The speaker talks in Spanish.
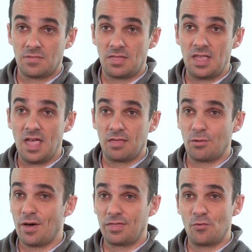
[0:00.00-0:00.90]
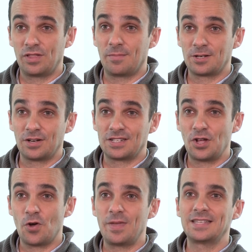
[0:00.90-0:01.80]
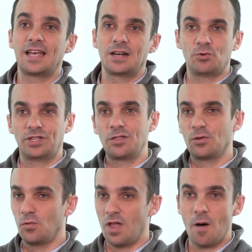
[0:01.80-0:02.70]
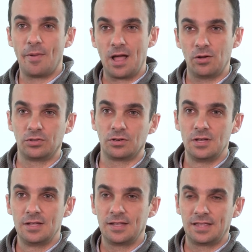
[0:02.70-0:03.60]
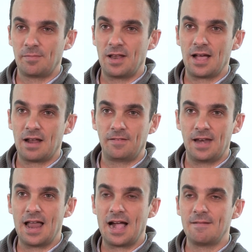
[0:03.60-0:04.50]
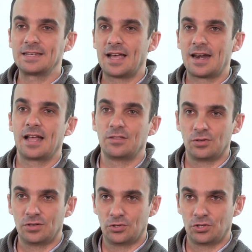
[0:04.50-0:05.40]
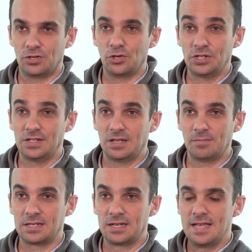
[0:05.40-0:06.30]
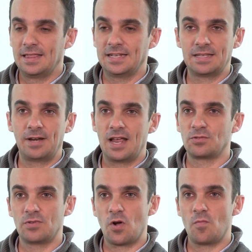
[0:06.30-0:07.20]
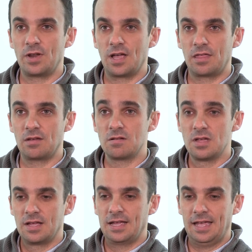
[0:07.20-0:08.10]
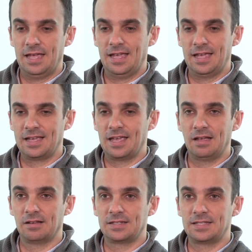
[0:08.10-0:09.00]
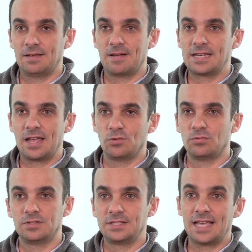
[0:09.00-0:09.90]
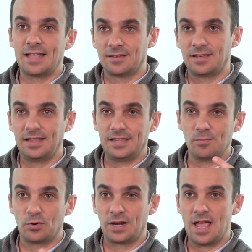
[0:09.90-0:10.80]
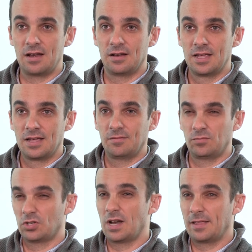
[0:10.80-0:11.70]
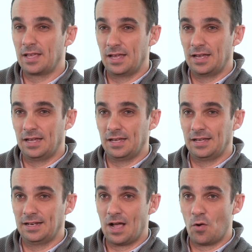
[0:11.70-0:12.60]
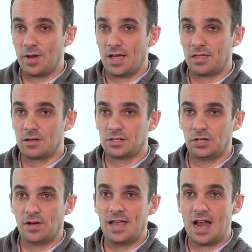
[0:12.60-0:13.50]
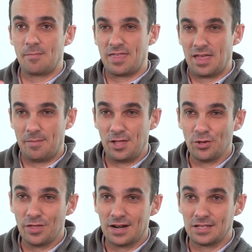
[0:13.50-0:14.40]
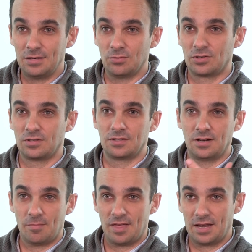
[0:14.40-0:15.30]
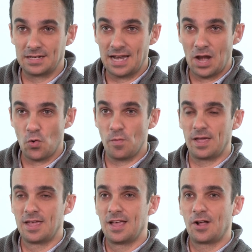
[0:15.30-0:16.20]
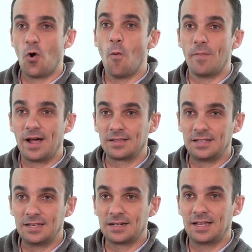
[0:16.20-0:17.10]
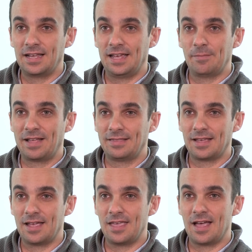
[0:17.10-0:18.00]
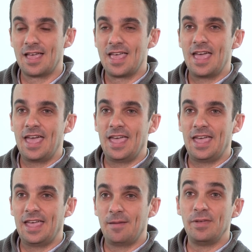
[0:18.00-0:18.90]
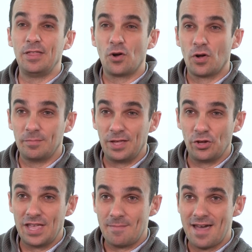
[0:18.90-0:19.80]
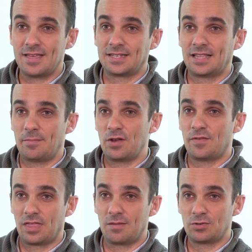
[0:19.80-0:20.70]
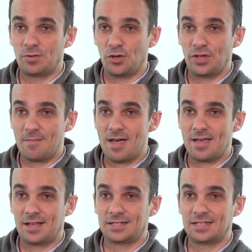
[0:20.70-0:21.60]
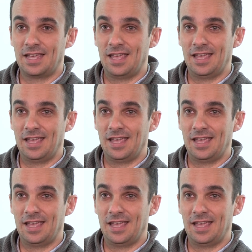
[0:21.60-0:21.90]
10 o a 50 personas en copia está rebotando de un lado para otro, de tal manera que al final acabas cargando los, sistemas. De esta manera es una comunicación eh, que, se basa en un chat en tiempo real no solamente eh, la comunicación, sino el almacenamiento de archivos, lo almacenas en la nube, compartir eh, pantalla, videollamadas, que también ofrecemos videollamadas.